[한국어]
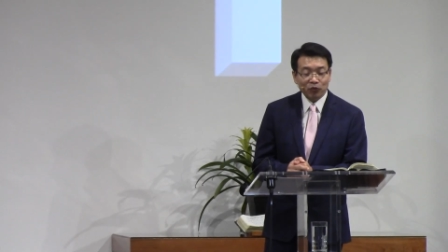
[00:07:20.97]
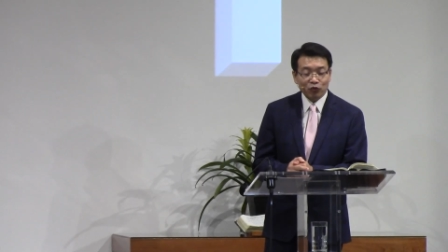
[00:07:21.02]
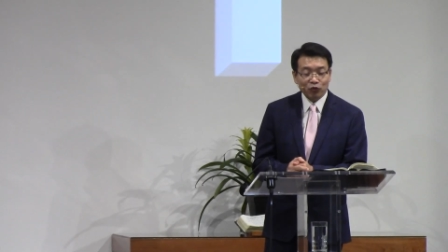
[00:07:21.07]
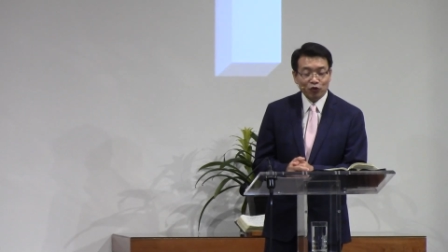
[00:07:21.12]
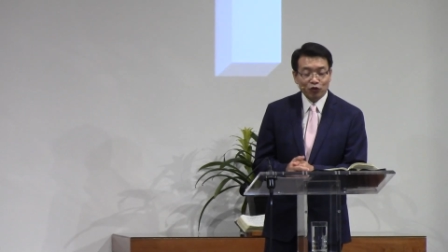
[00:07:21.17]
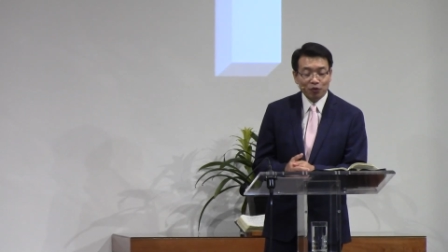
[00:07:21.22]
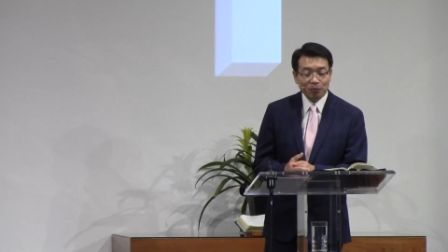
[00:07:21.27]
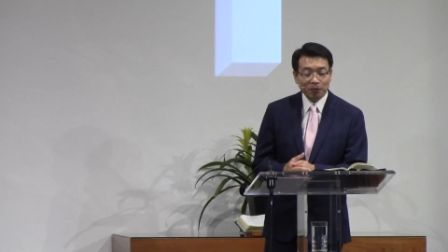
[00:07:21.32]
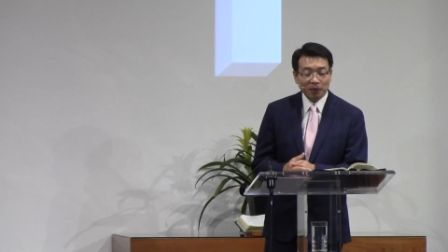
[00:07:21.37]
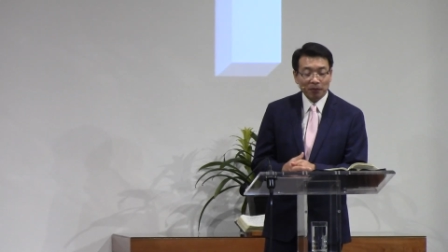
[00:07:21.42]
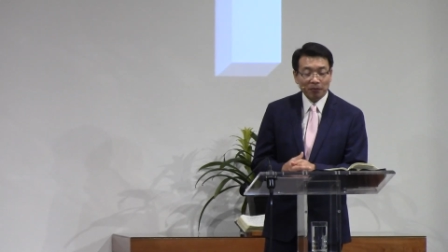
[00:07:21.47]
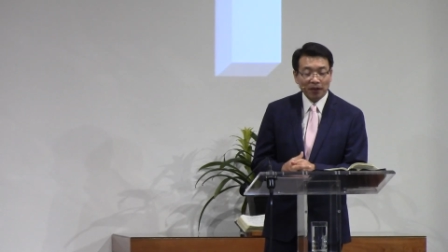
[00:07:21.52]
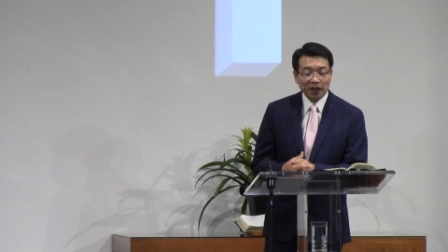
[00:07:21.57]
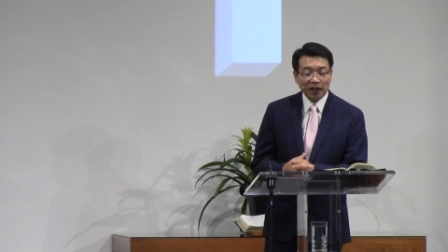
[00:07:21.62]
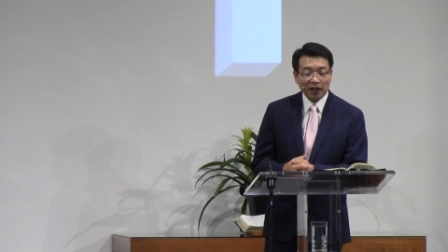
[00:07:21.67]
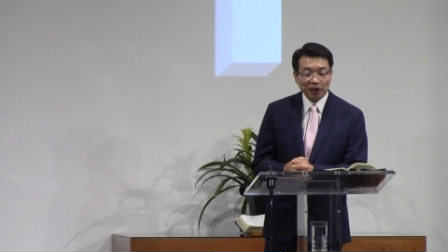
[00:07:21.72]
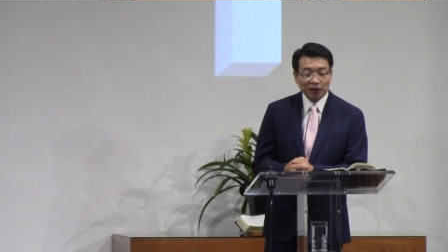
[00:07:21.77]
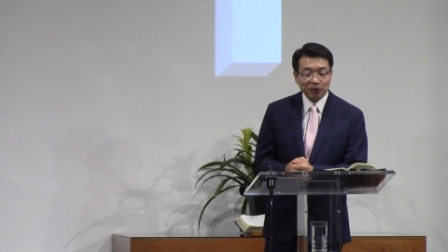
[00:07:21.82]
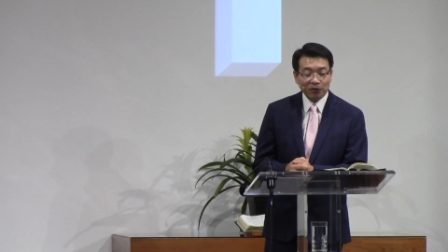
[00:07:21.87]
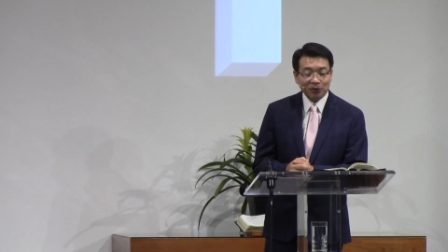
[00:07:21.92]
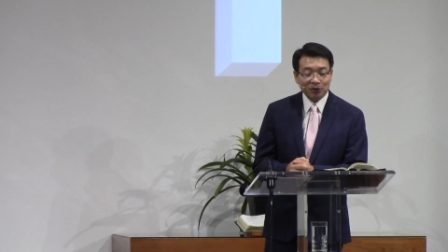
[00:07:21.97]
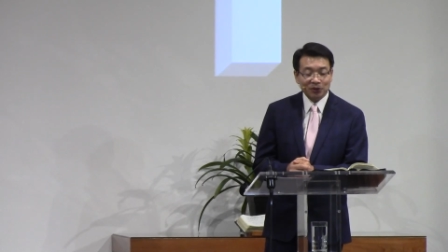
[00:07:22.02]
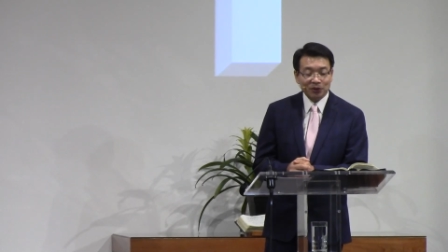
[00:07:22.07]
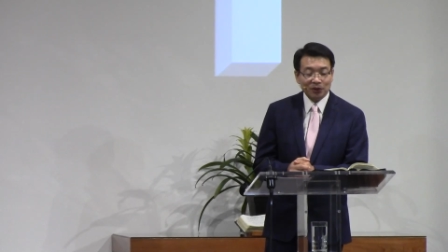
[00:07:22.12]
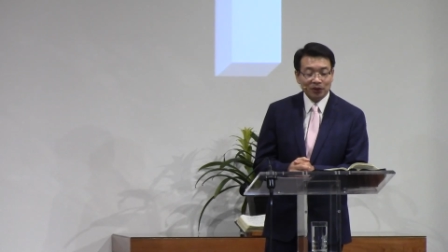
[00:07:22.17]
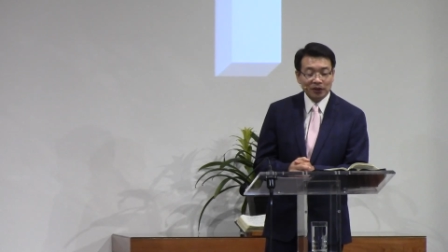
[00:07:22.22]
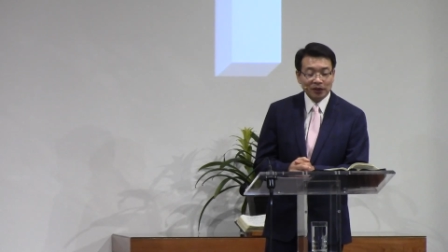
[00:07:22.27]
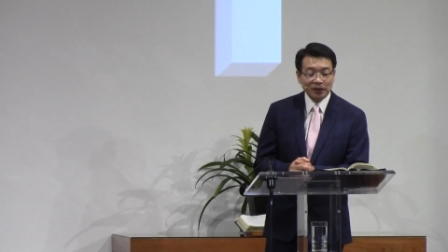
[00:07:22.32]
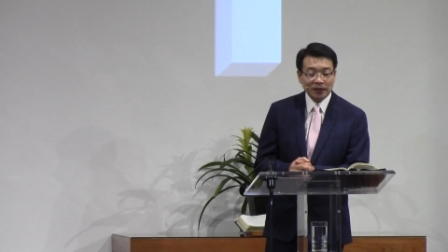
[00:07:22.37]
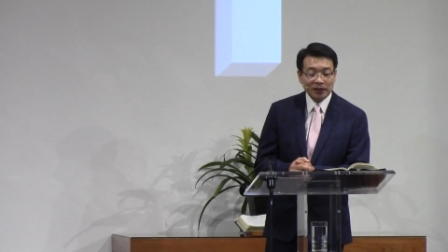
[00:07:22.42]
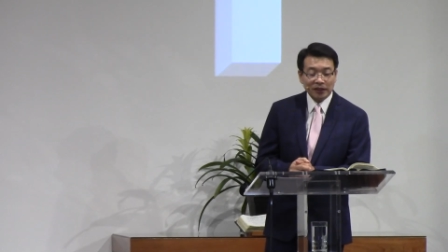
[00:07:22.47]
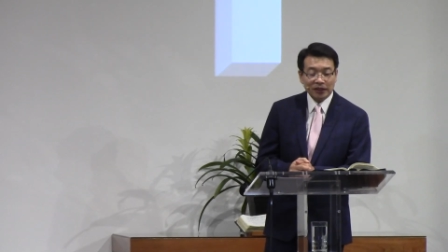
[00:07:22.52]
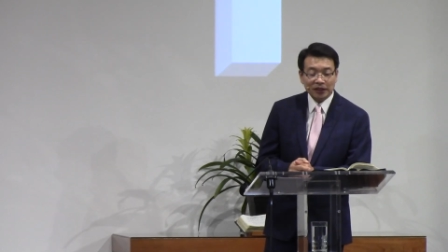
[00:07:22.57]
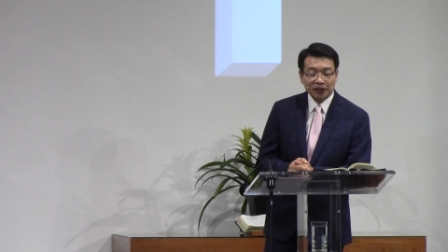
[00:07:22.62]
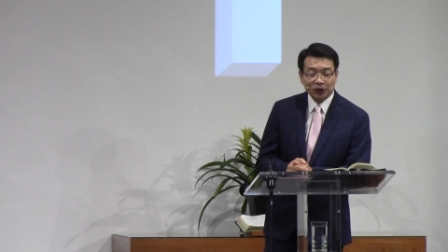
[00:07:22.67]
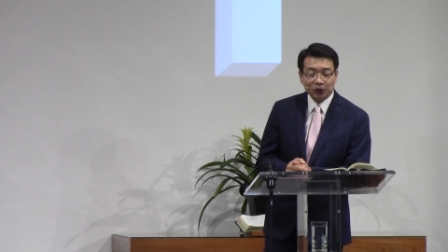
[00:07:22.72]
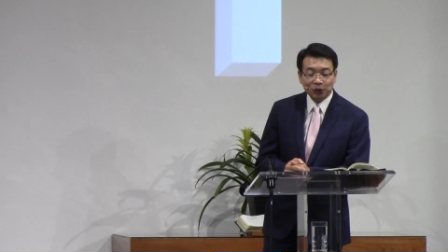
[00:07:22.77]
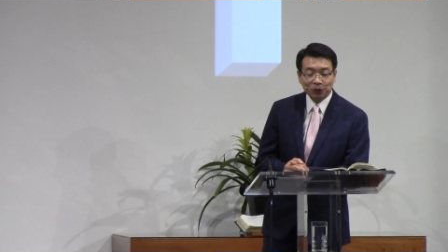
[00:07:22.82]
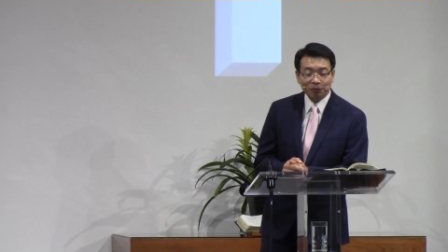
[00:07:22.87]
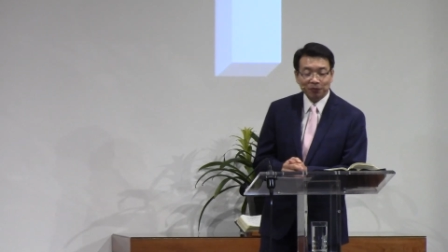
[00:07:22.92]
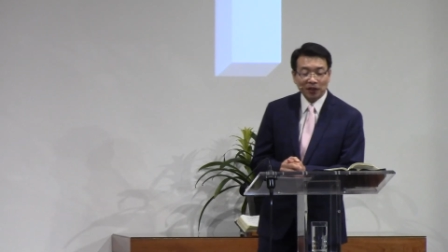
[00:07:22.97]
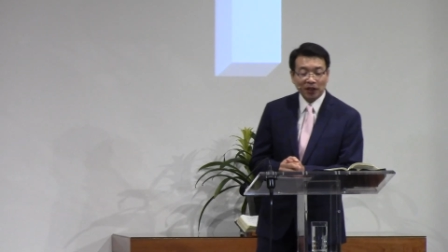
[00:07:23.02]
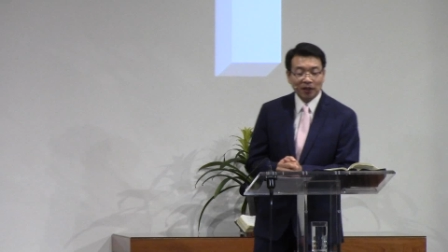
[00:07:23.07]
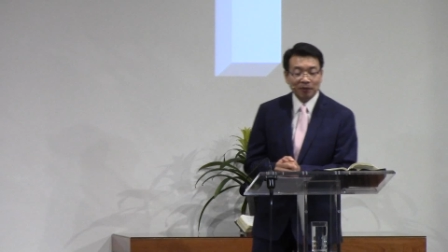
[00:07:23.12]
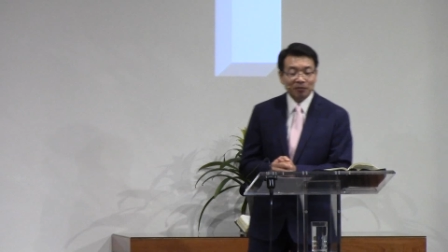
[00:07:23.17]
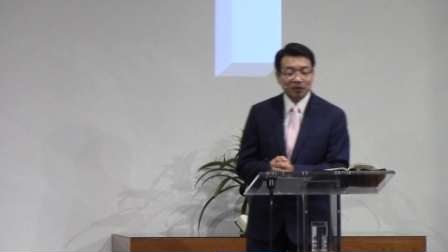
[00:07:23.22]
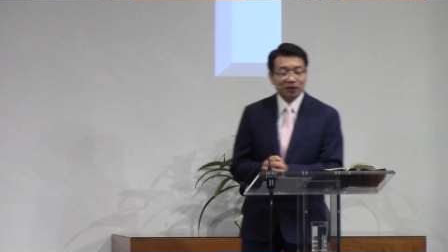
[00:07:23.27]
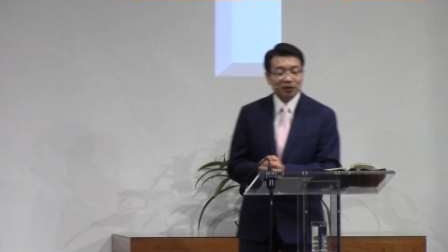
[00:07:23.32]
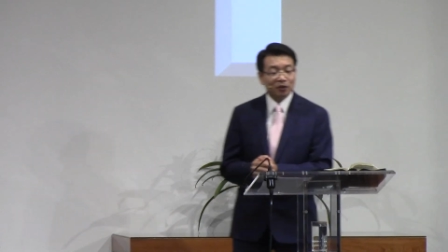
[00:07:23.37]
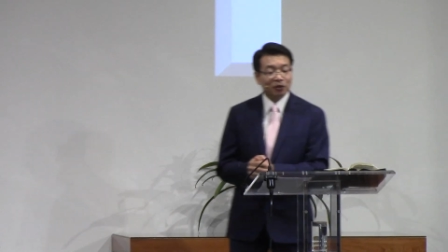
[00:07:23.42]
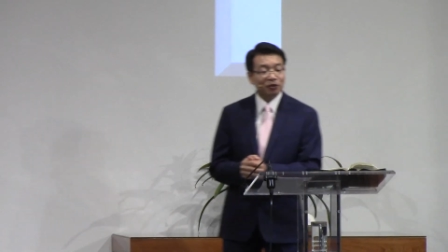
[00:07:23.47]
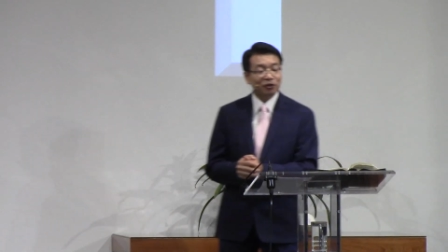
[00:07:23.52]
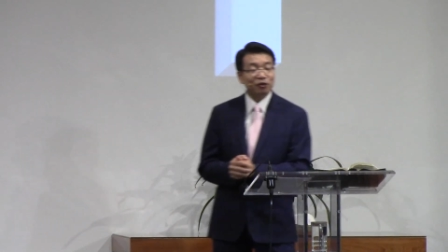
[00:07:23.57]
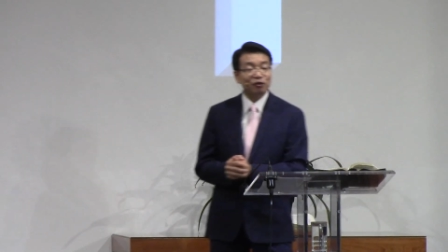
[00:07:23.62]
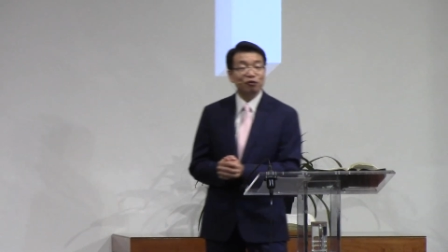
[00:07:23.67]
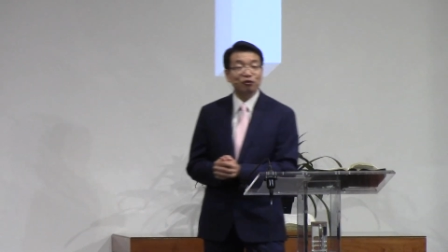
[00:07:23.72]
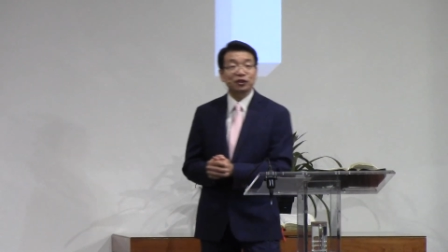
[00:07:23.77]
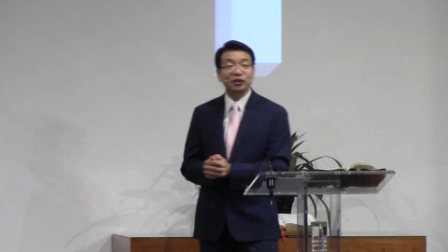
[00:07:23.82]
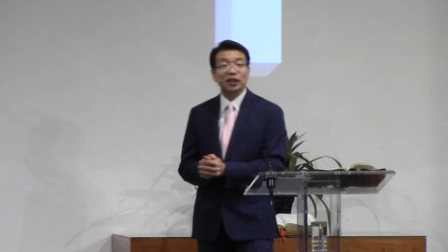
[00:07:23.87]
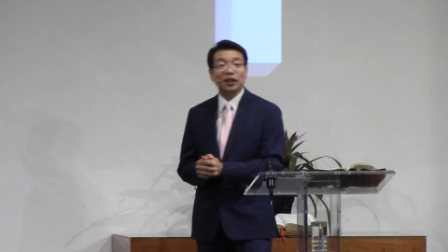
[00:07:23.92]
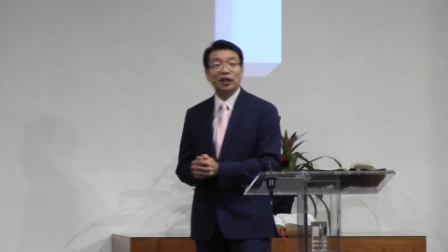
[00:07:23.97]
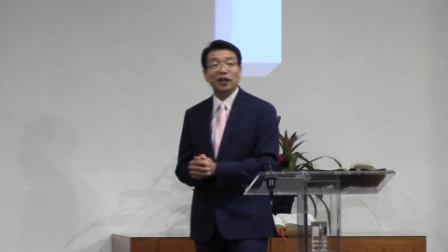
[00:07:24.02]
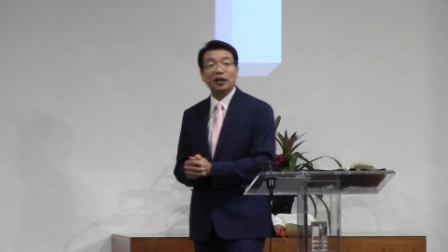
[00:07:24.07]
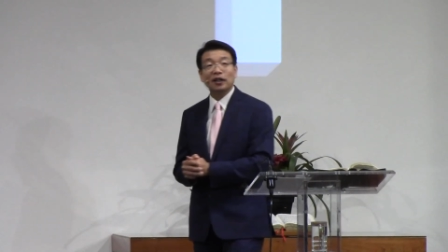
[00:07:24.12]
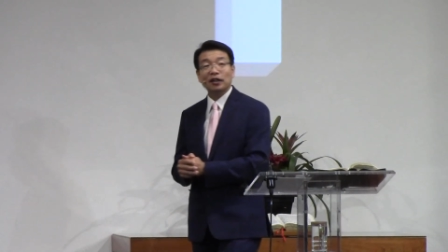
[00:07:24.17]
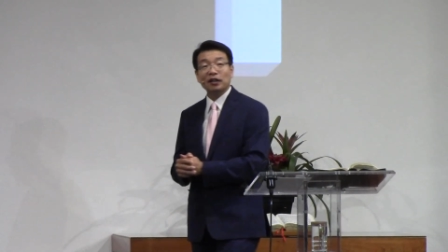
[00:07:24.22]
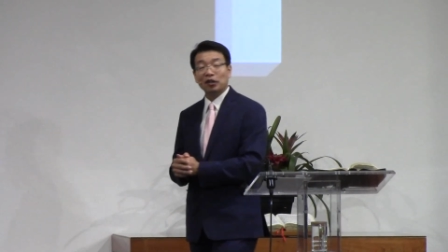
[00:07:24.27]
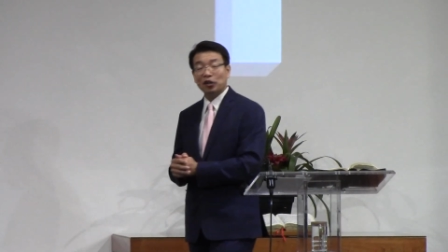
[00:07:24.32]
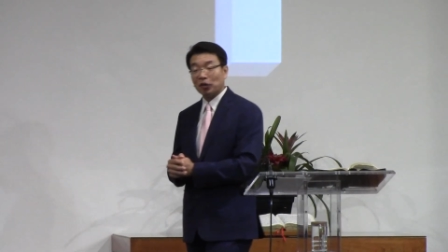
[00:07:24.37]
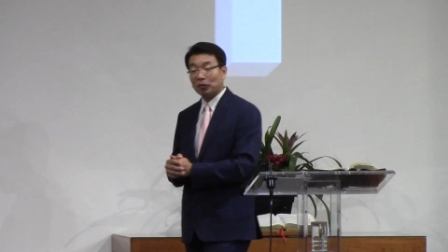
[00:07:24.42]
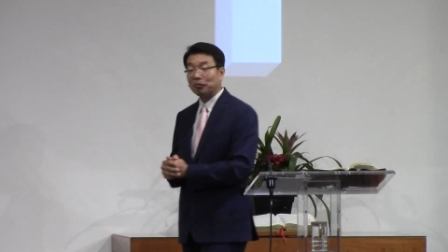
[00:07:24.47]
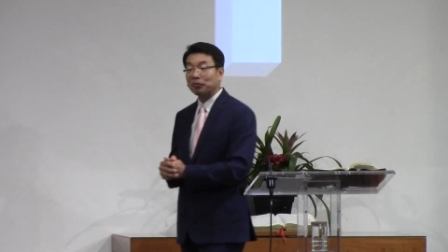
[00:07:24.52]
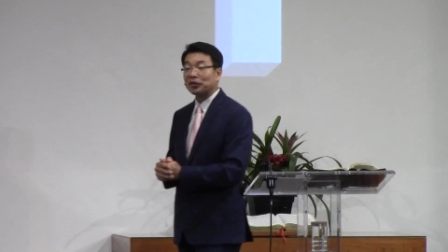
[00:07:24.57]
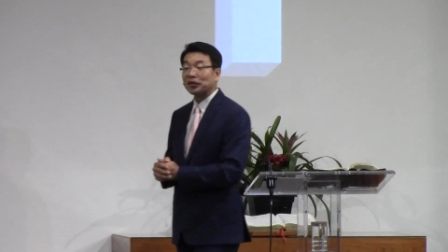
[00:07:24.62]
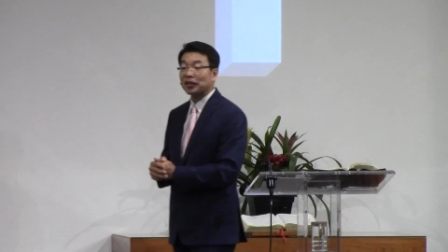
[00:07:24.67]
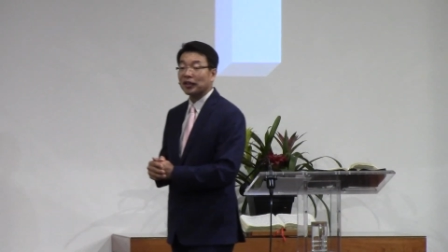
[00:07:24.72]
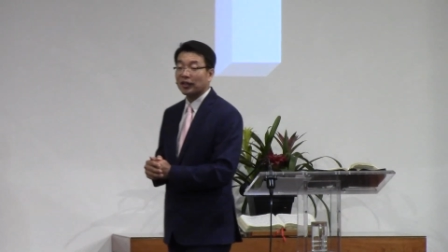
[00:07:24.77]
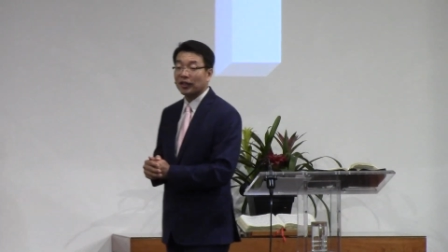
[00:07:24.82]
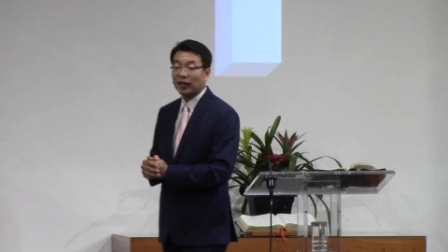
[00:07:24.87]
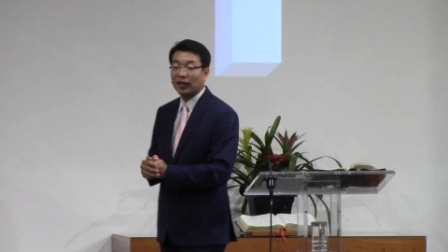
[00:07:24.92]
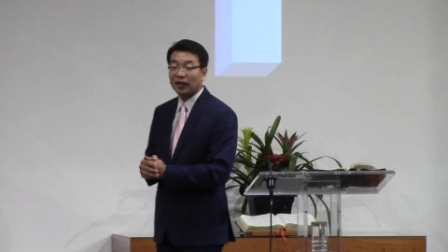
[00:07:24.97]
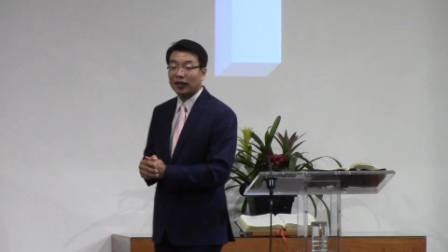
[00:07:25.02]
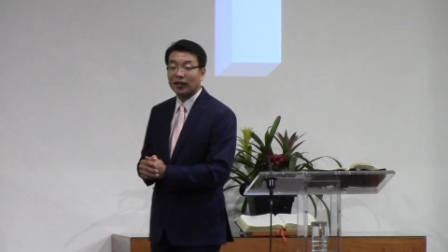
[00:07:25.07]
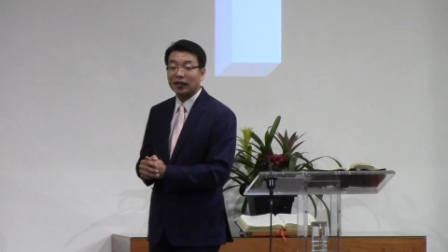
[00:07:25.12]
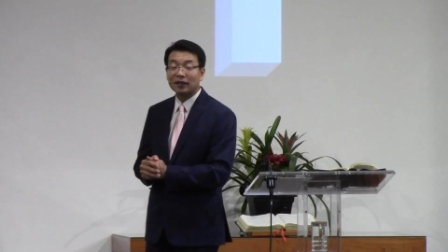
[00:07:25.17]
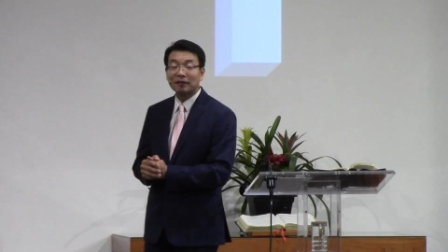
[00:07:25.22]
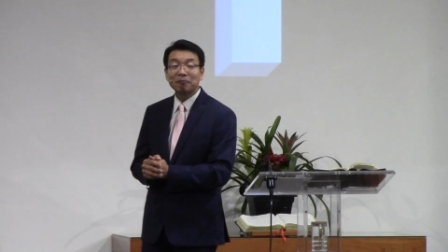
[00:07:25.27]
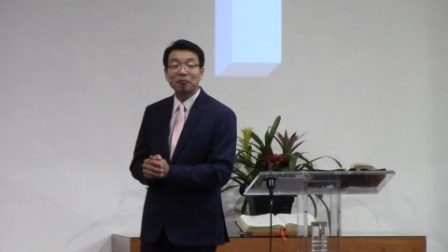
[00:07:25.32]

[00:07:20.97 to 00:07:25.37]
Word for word: 율법의 행위로서는 의롭다함을 얻을 육체가 없느니라.